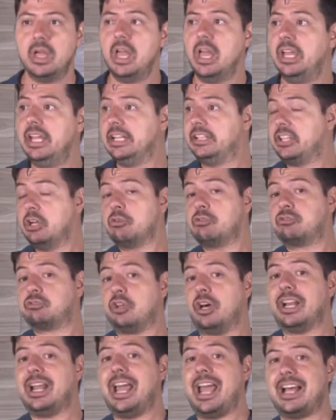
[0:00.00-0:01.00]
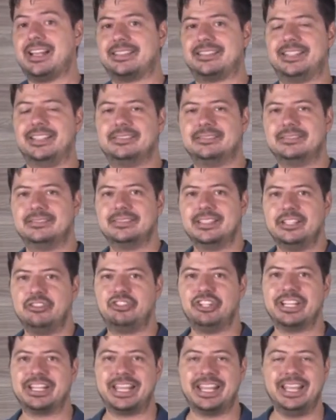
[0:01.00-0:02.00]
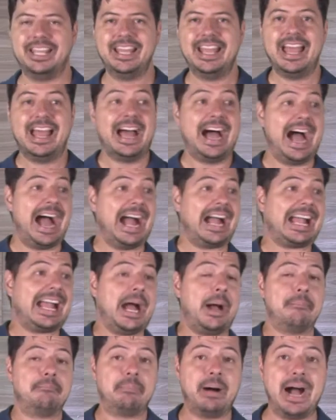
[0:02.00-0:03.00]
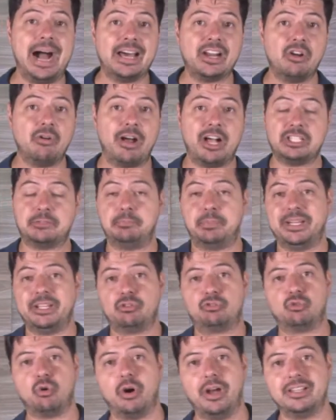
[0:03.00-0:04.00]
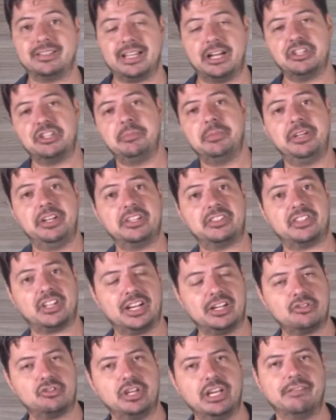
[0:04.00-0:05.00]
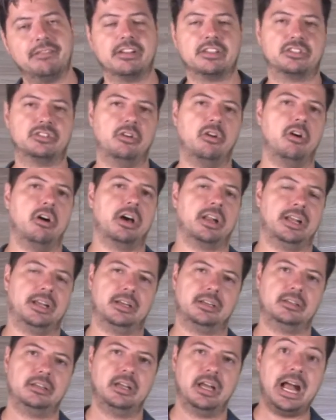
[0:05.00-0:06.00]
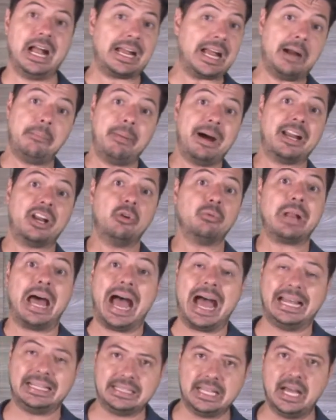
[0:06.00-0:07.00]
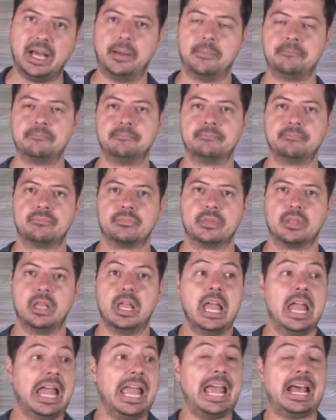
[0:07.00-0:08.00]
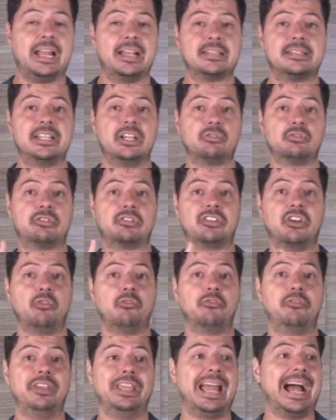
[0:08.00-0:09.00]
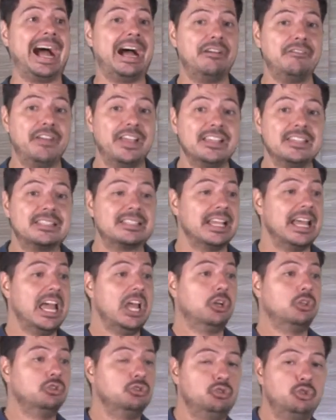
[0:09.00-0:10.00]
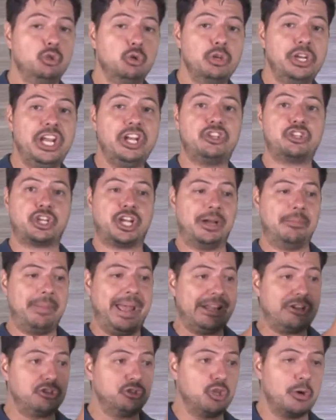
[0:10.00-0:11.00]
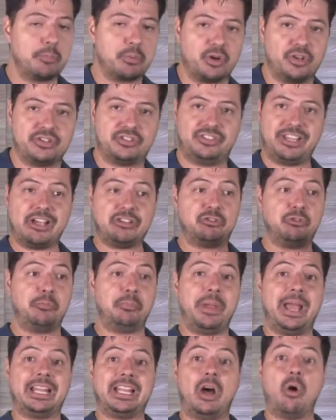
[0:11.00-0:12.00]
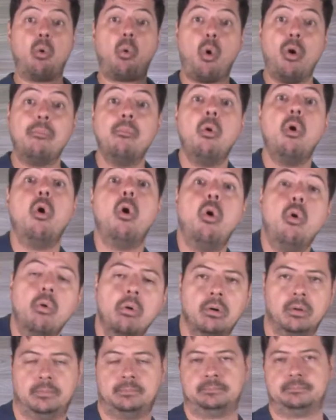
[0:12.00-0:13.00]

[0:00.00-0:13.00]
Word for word: Então, que história é essa de que acabaram as prisões administrativas? Ora, acabaram nada. Elas não são viáveis juridicamente no processo penal comum.